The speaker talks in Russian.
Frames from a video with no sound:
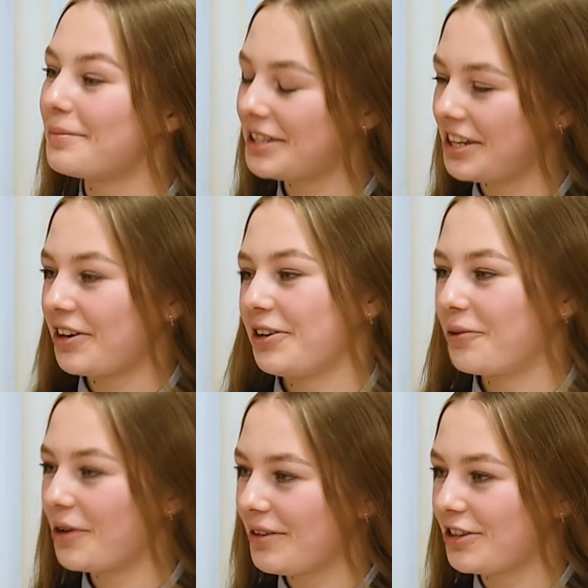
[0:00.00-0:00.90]
Дмитрий
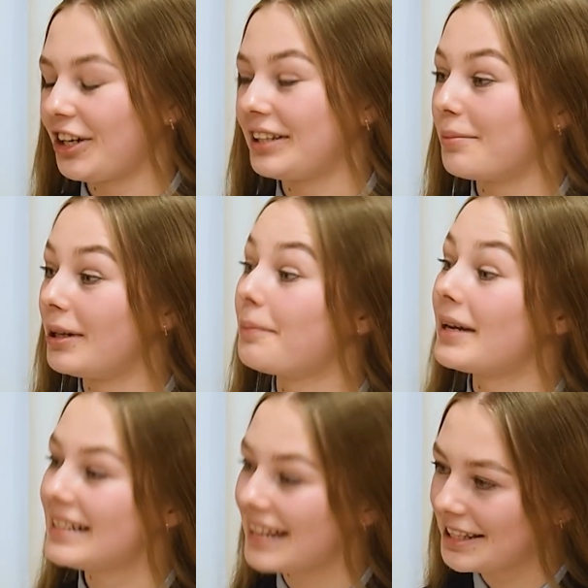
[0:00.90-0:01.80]
Григорьевич, это был
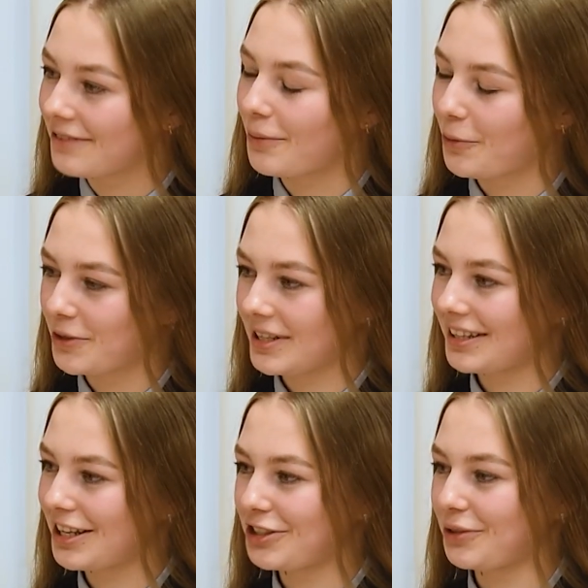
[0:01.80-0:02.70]
последний вопрос
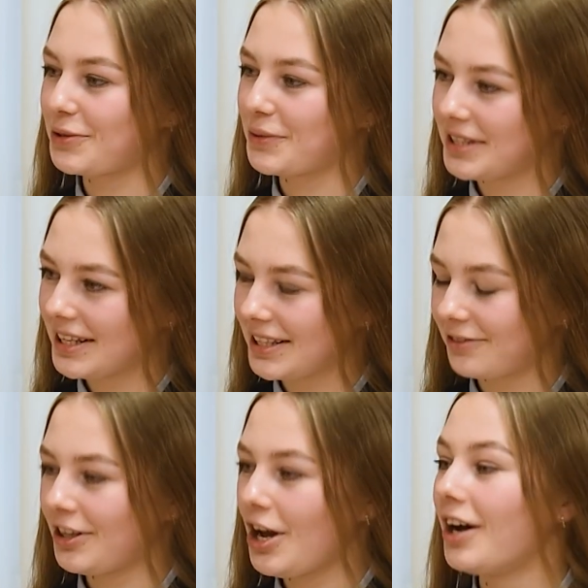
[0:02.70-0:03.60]
от наших студентов.